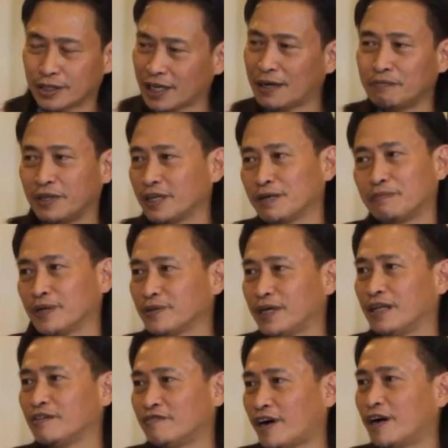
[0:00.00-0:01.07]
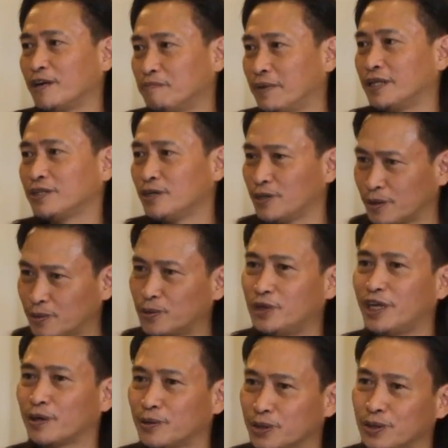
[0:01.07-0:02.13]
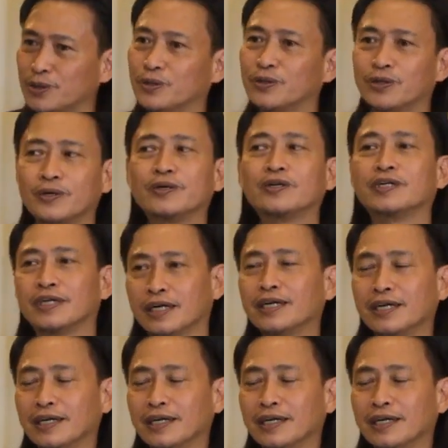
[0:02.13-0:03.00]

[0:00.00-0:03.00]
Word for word: So something about the environment, yun ang una ko siguro